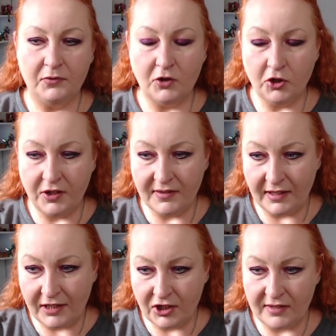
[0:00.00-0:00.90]
coś się
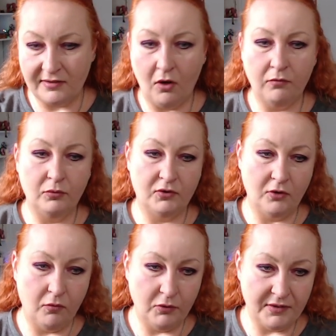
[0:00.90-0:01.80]
nadarza znowu,
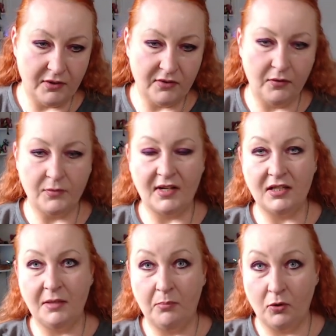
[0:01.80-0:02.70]
znowu jest
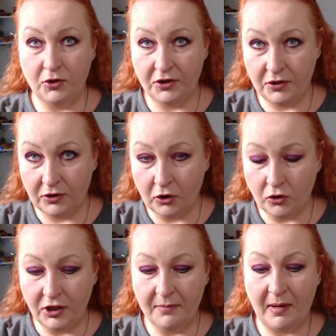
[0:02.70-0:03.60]
rozwiązanie, bądź
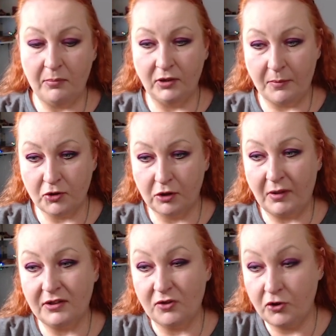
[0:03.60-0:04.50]
go nie ma, bo na
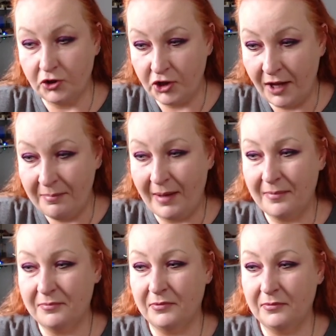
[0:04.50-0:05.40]
przykład coś trzeba
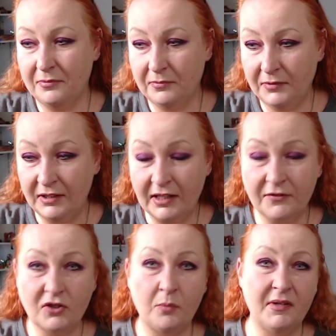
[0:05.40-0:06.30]
y, jednak
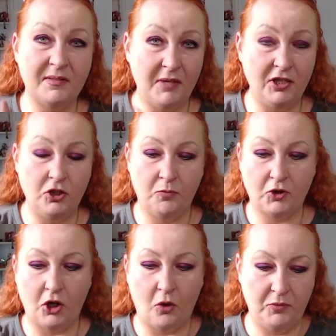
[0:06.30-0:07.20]
w sobie zmienić,
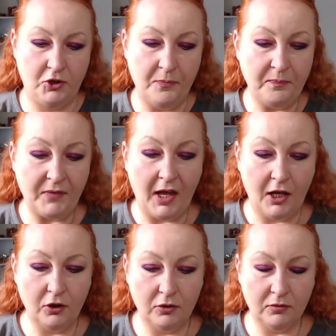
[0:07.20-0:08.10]
przerobić.
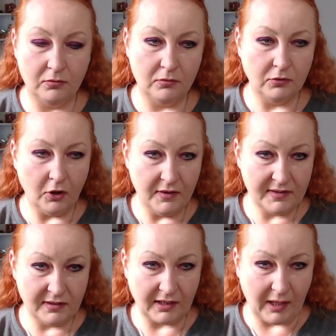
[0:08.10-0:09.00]
Y, to
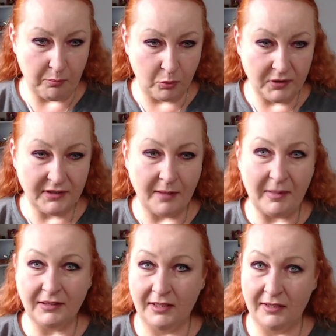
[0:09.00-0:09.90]
jest taka płynna
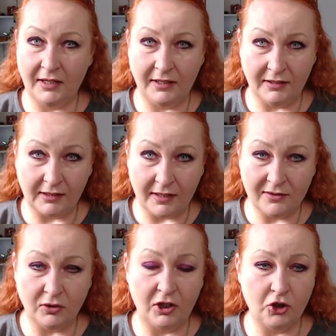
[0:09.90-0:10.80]
materia, jednak
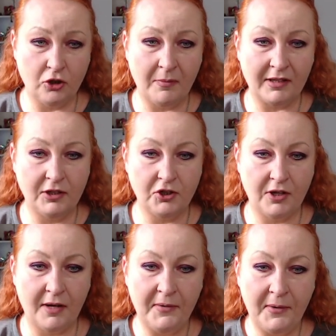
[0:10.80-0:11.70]

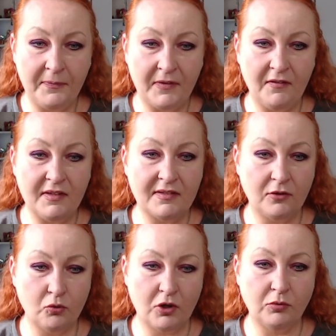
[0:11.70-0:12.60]
ezoteryczno-magiczna,
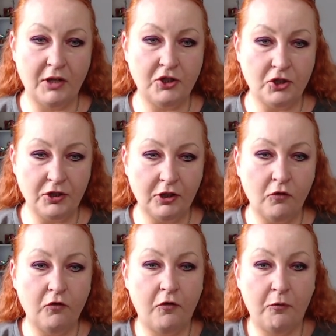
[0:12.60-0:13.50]
więc dużo tutaj
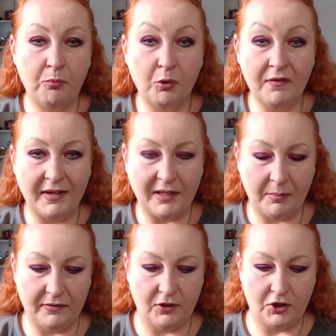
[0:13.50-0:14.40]
czynników wpływa na
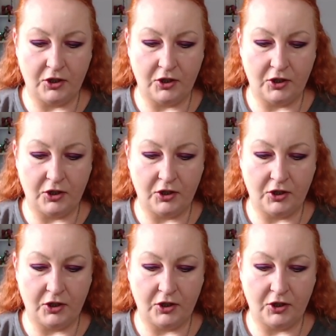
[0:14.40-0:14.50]
pewne